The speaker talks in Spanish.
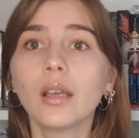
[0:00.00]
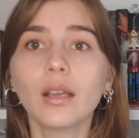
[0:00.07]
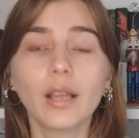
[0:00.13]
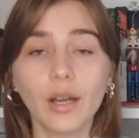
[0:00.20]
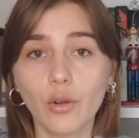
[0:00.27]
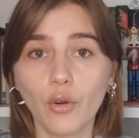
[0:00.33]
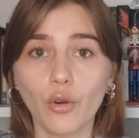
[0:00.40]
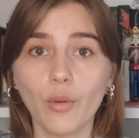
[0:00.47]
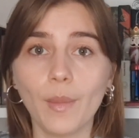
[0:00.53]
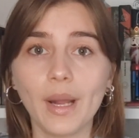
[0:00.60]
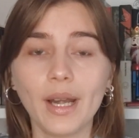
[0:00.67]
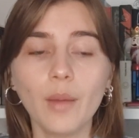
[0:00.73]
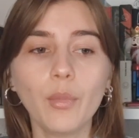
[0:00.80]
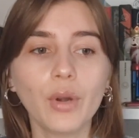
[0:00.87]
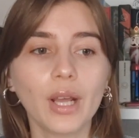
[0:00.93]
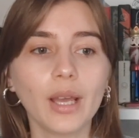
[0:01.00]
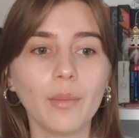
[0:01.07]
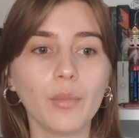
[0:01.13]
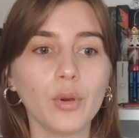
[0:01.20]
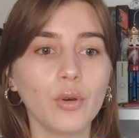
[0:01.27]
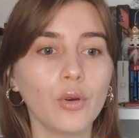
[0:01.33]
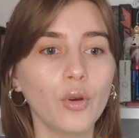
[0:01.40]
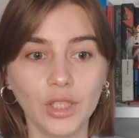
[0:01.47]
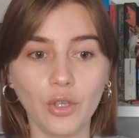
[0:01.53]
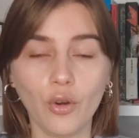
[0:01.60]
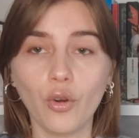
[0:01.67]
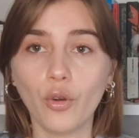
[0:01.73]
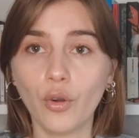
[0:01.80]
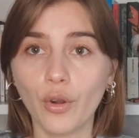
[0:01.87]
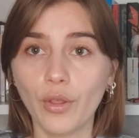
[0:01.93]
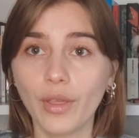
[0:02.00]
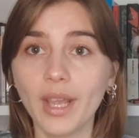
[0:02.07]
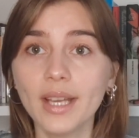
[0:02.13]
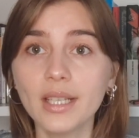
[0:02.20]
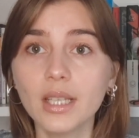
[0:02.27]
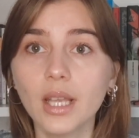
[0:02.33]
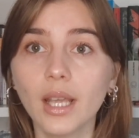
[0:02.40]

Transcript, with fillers: greco grecorromana, por ejemplo, si no lo conocéis,